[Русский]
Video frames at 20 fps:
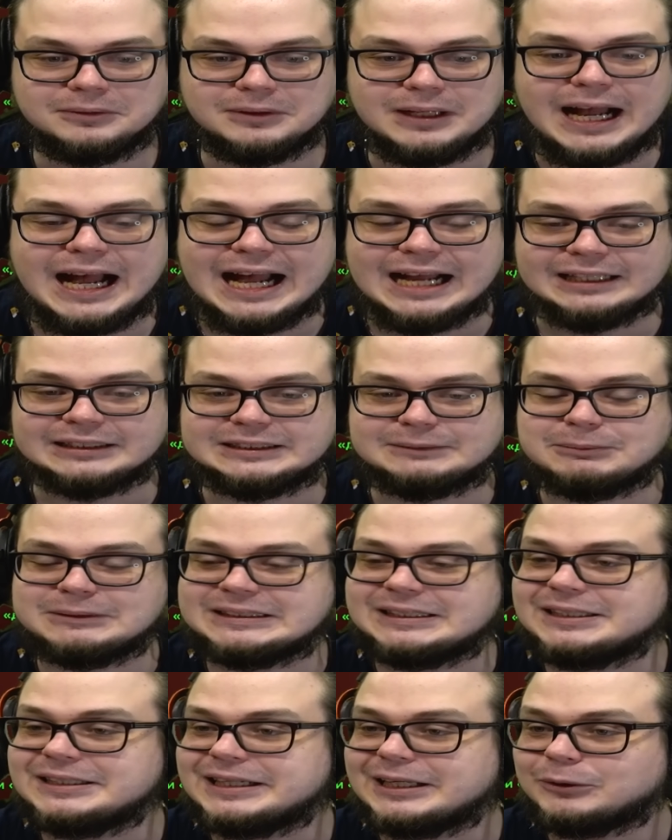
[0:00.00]
А, в
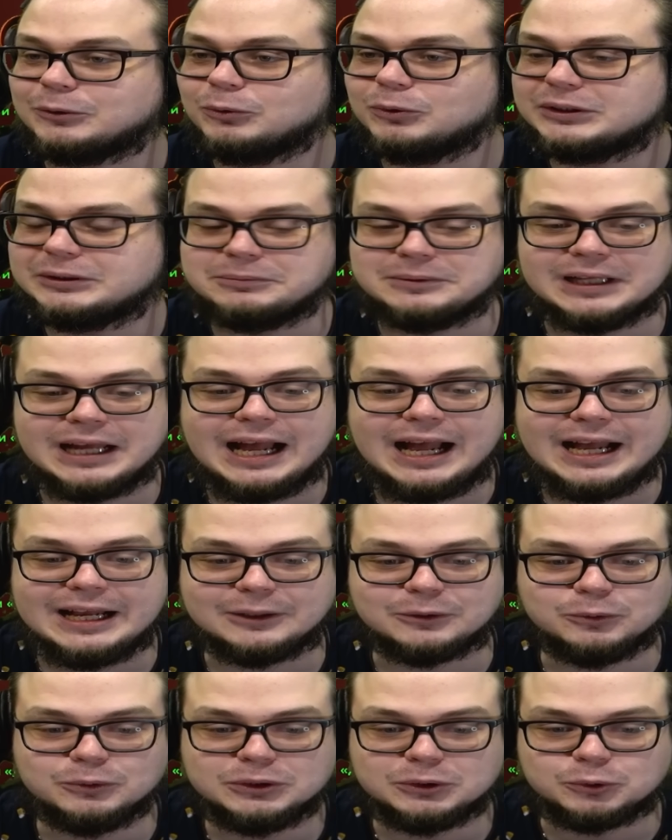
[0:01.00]
смысле, я думал, ты... А,
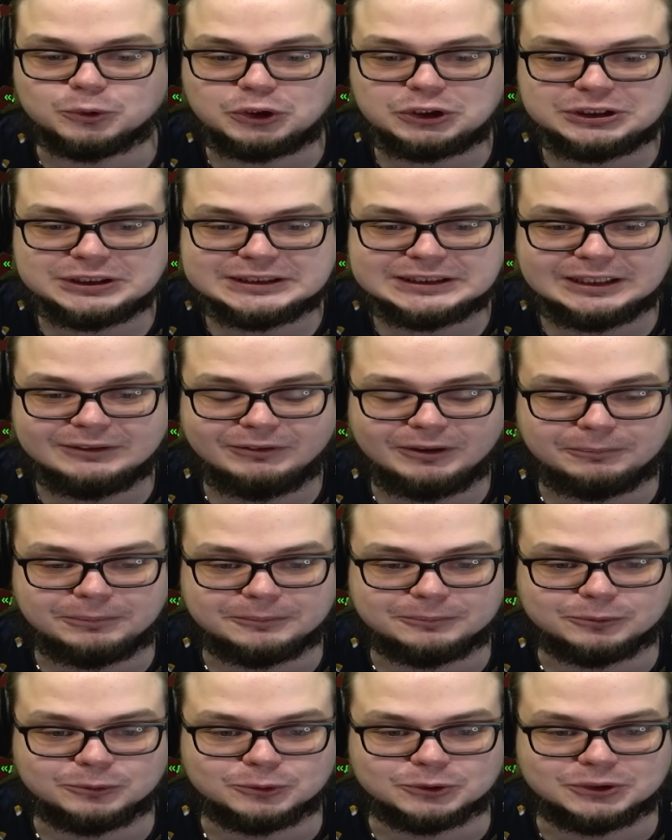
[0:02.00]
я думал, ты тоже сейчас авапы
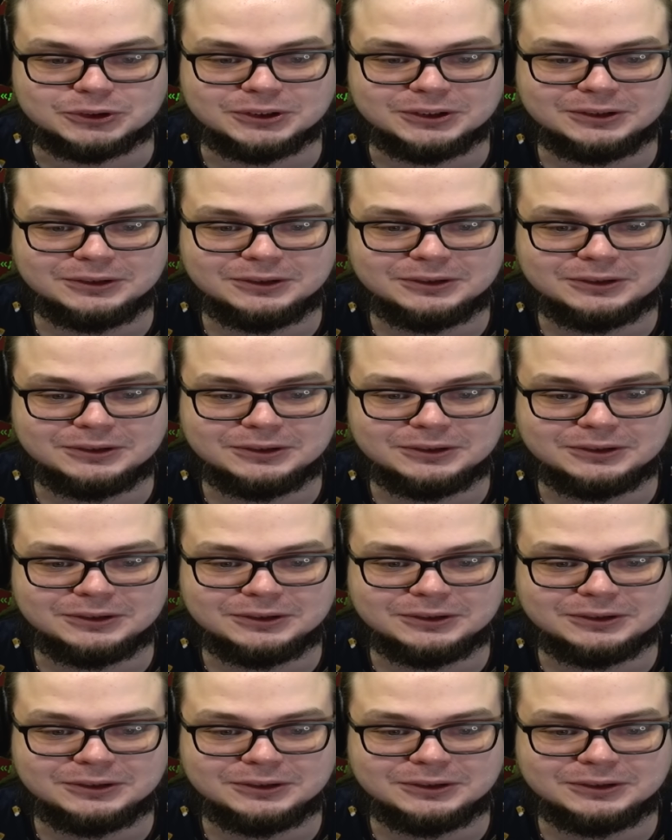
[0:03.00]
будешь, не?